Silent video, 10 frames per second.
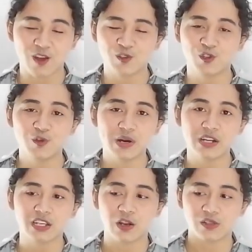aku setuju
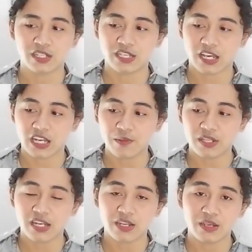banget kalau si Jack ini
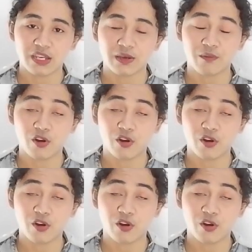menjadi